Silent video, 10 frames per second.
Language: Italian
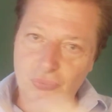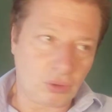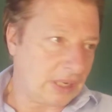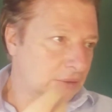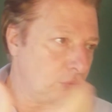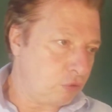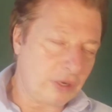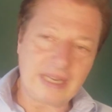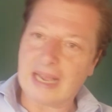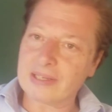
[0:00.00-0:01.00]
giocando
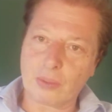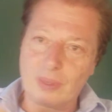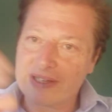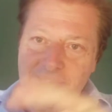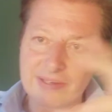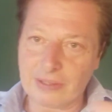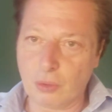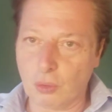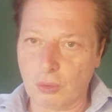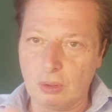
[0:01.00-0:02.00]
fuori casa qualsiasi
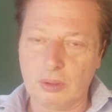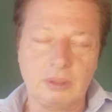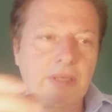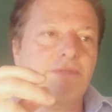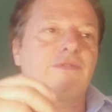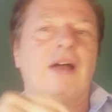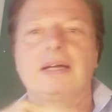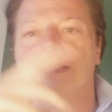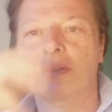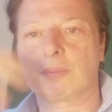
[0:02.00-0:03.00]
gol che fa,
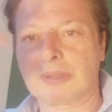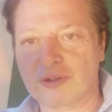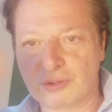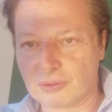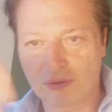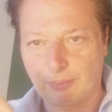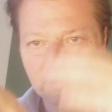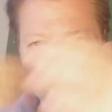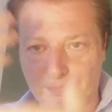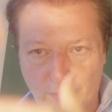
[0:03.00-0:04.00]
insomma,
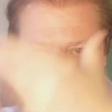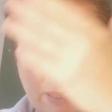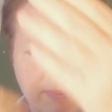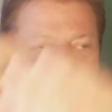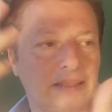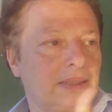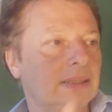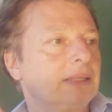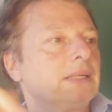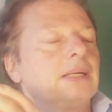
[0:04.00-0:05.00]
c'è il problema
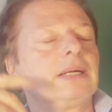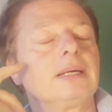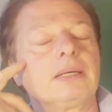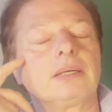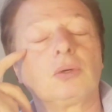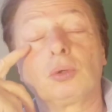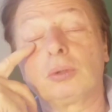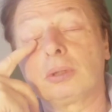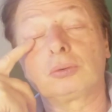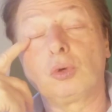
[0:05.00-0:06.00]
del
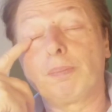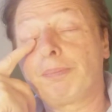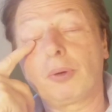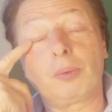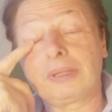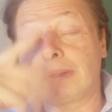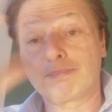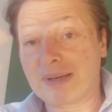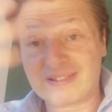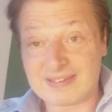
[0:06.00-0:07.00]
gol doppio, quindi
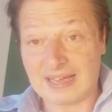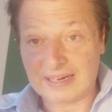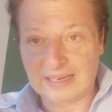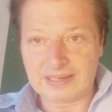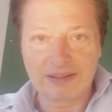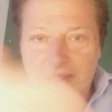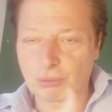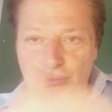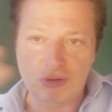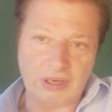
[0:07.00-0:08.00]
pensare che l'Inter
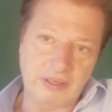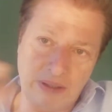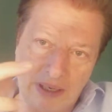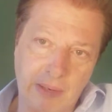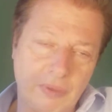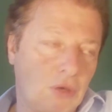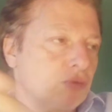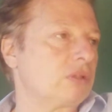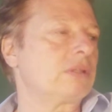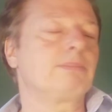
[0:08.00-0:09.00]
non segni è una
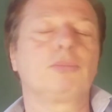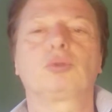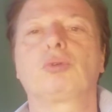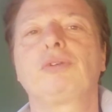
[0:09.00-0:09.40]
cosa molto